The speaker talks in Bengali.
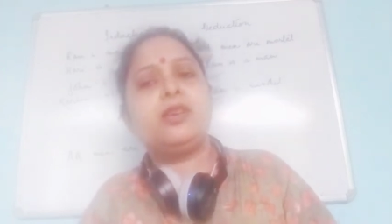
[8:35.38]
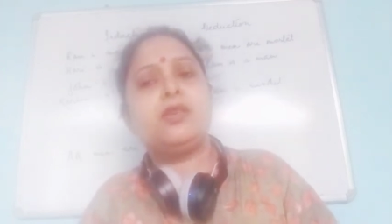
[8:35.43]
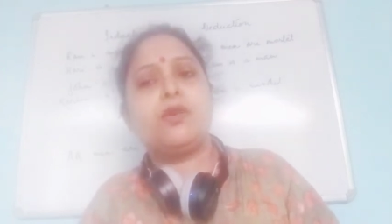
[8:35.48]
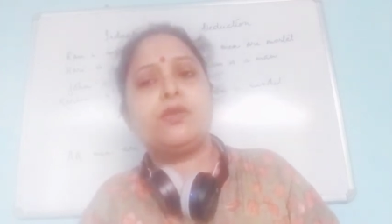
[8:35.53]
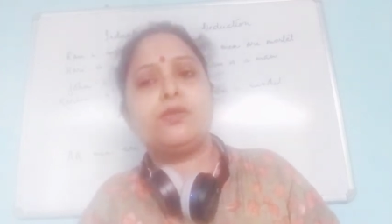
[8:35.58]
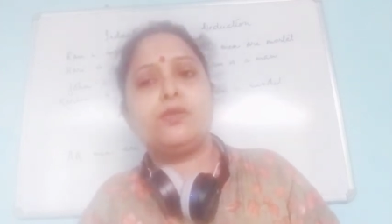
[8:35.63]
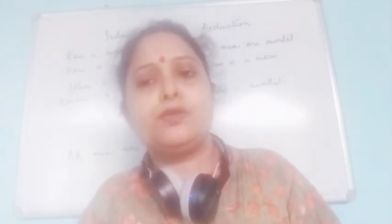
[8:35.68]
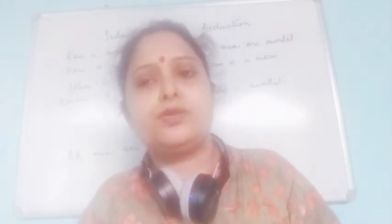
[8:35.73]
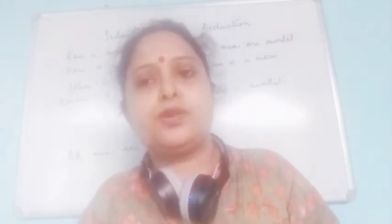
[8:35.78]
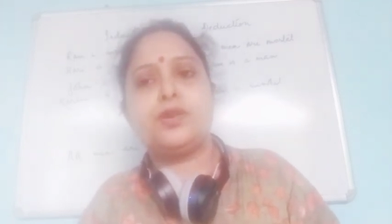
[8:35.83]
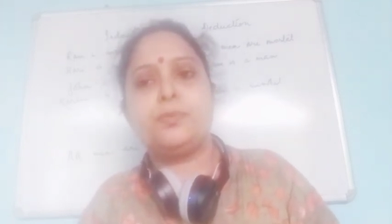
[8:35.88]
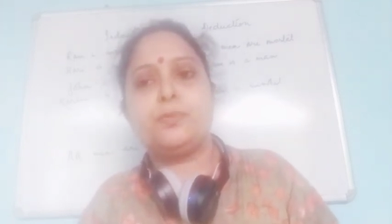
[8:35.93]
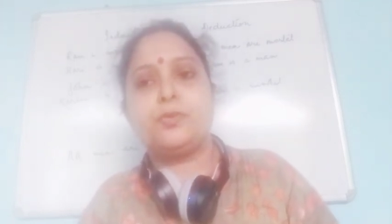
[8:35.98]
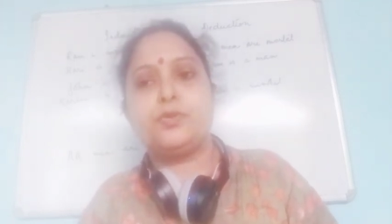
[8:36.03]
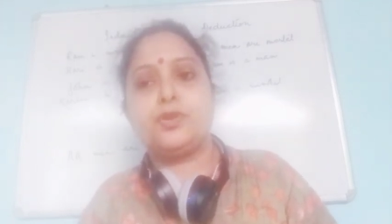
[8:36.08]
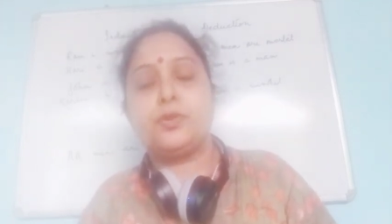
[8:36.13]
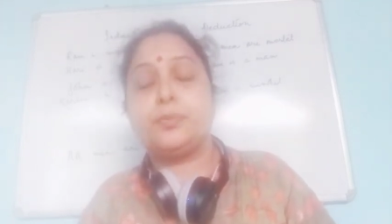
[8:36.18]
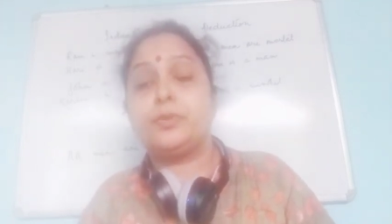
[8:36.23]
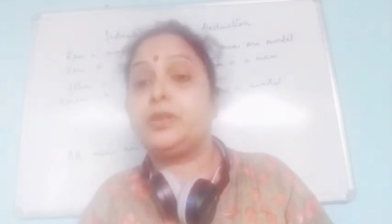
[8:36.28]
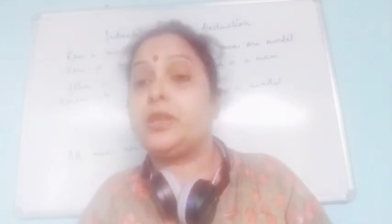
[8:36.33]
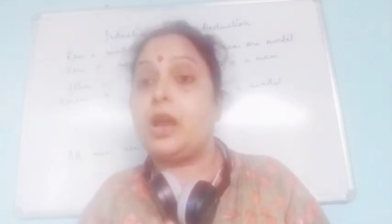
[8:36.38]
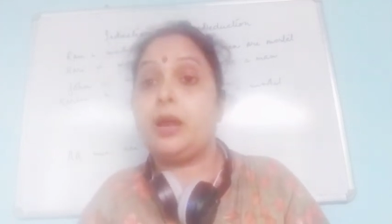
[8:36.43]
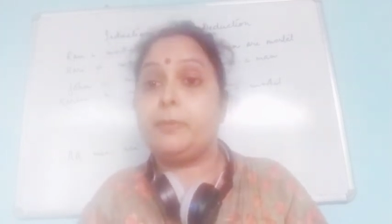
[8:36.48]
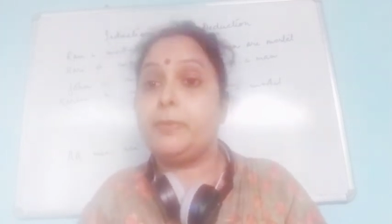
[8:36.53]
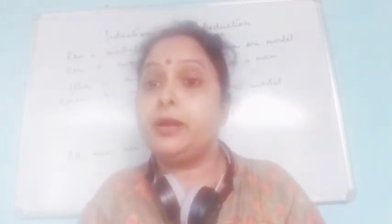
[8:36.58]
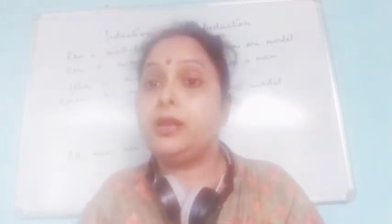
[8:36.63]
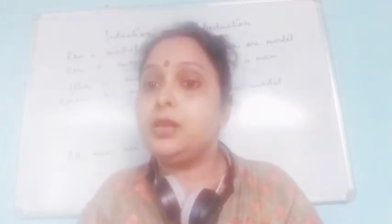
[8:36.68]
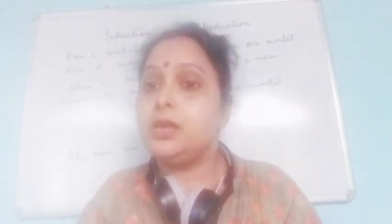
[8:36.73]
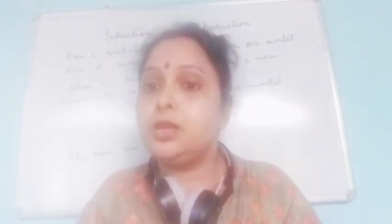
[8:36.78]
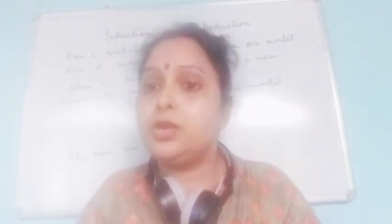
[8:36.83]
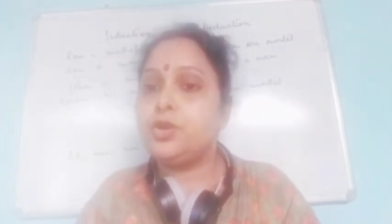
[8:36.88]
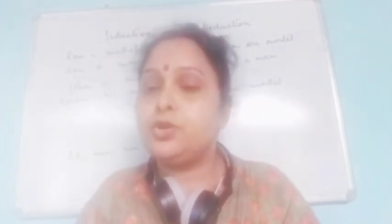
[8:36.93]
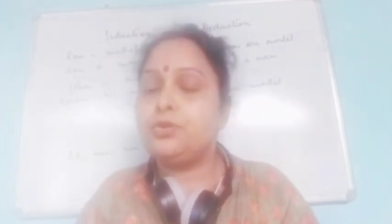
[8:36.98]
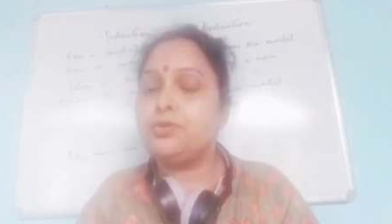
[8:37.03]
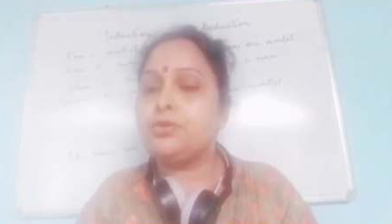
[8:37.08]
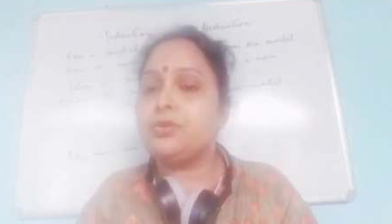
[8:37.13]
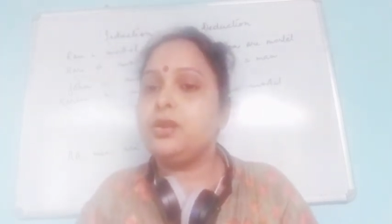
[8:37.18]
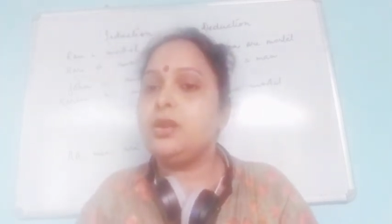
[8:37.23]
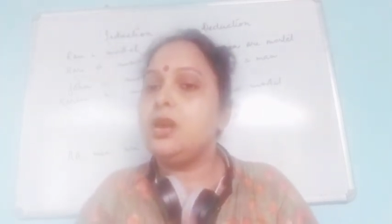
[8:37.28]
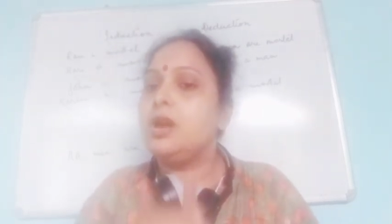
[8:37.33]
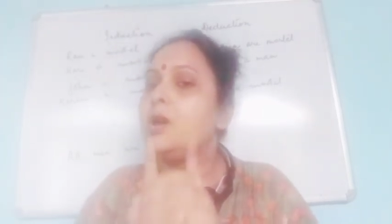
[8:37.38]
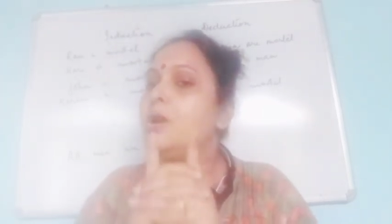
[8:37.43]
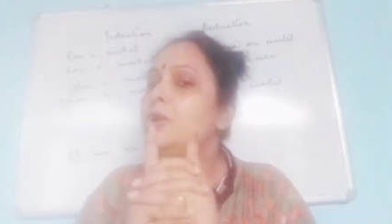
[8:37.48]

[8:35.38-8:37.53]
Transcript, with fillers: কি কনক্লুশনে পৌঁছাবো তার মানে নিশ্চয়ই